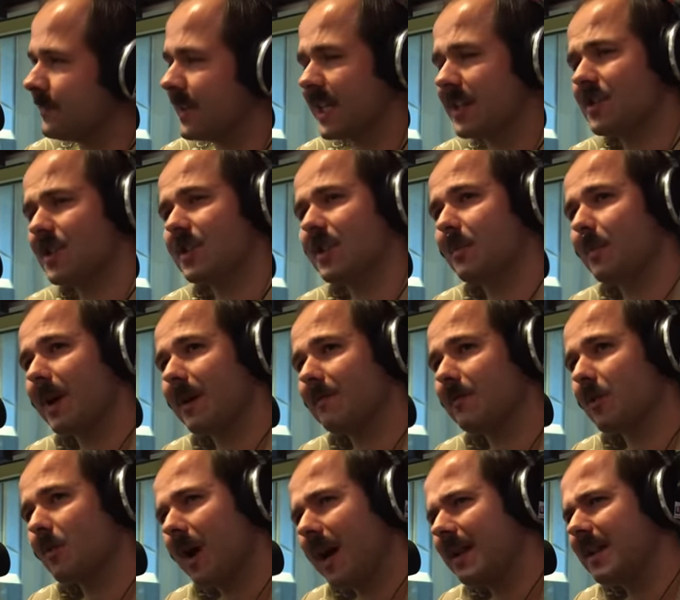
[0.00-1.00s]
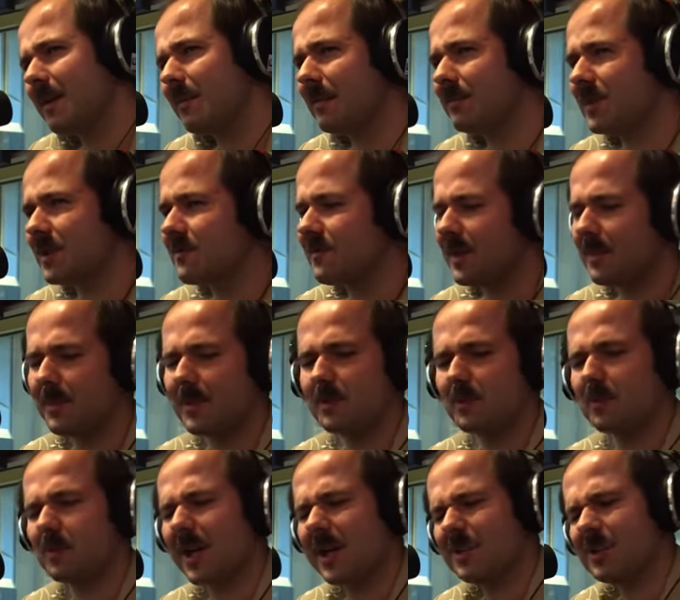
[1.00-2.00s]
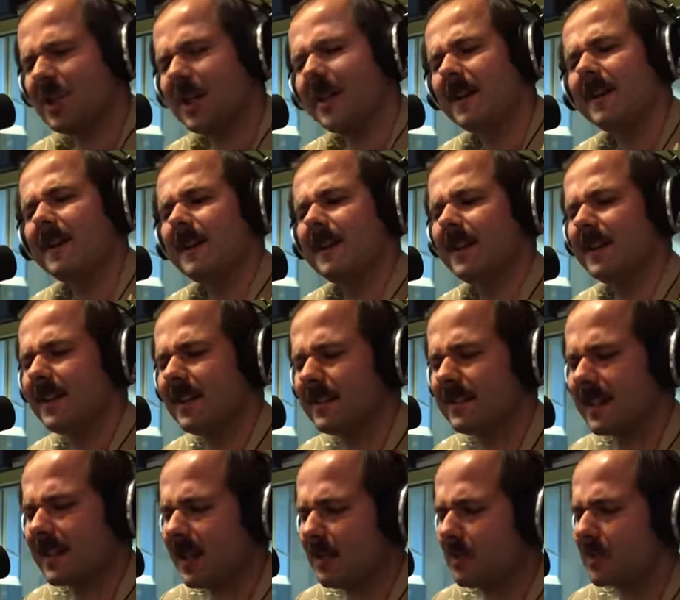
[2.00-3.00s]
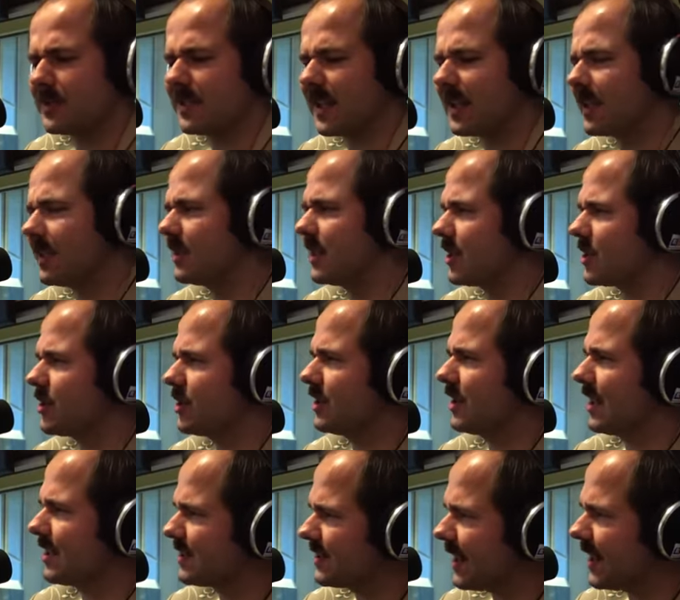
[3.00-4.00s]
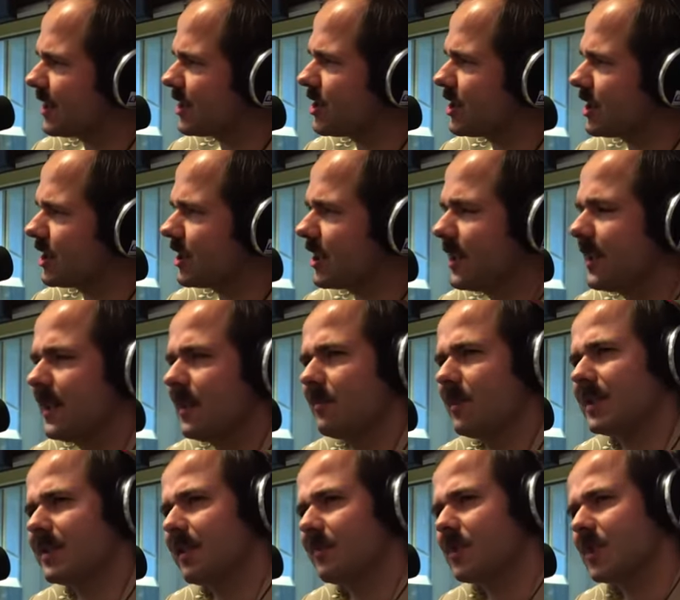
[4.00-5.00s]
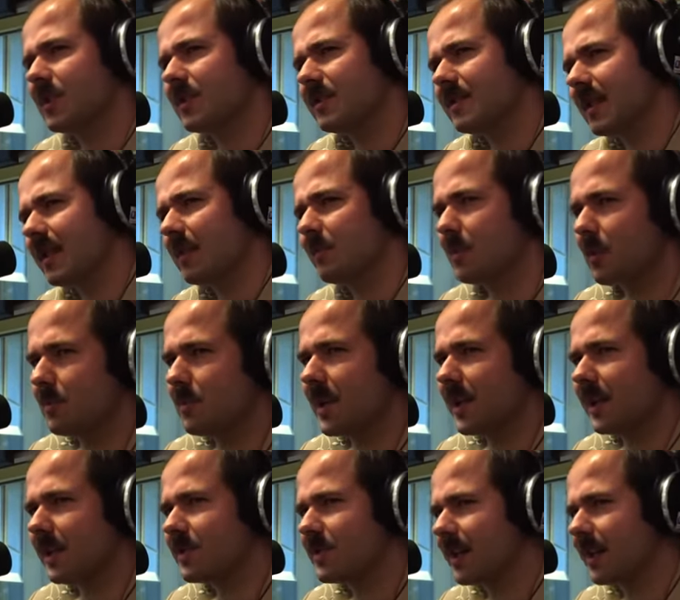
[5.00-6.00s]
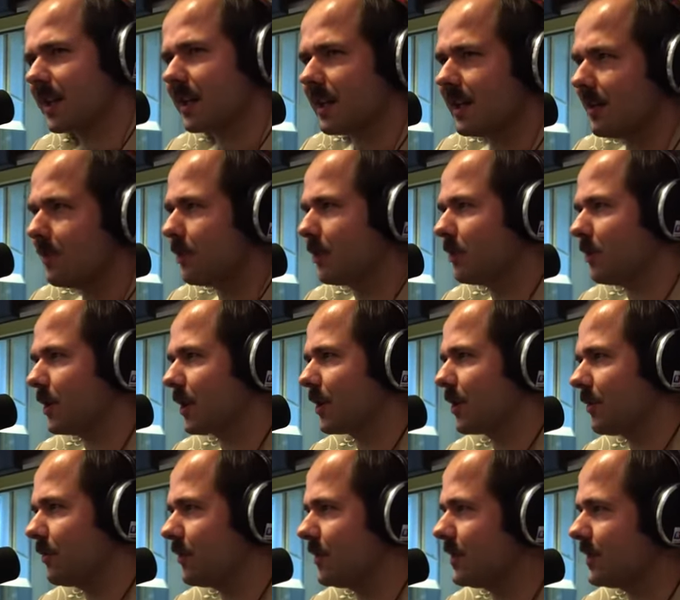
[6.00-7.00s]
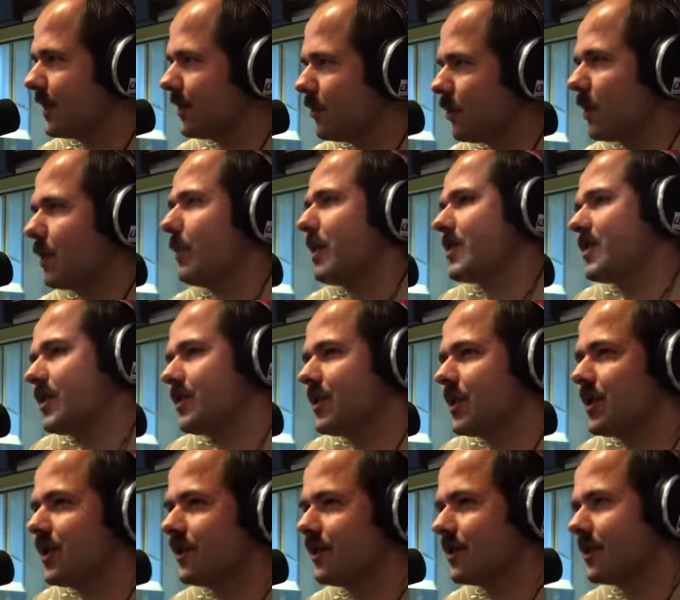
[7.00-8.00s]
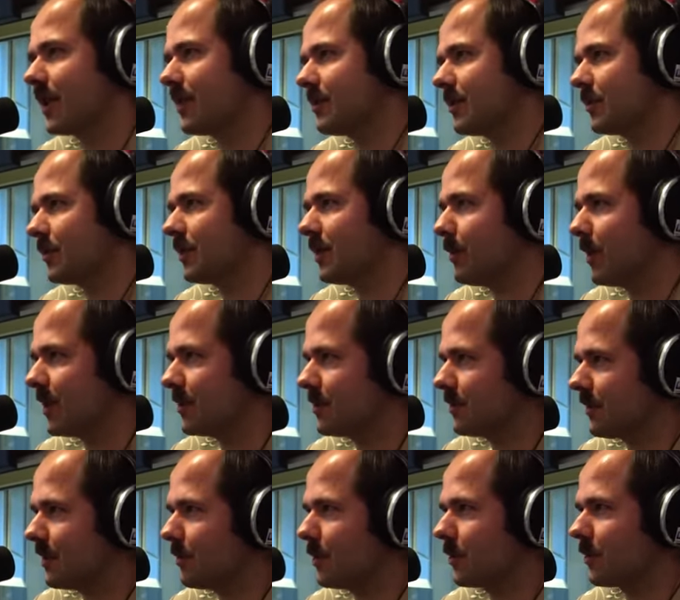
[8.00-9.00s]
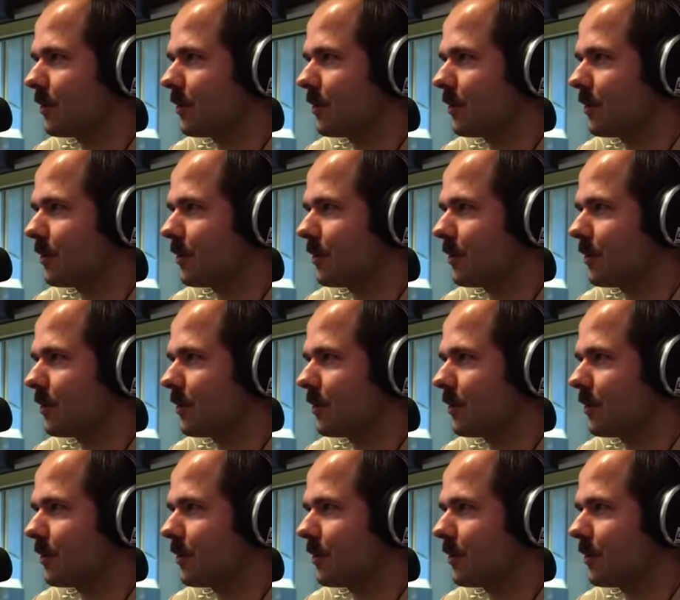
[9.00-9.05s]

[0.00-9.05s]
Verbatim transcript: Także się bawią, ale ja mam też w repertuarze e, takie piosenki też i dla starszych, więc zawsze się staram dobierać tak pod mojego widza. No chyba, że jest 10 tysięcy, to nie bardzo wiem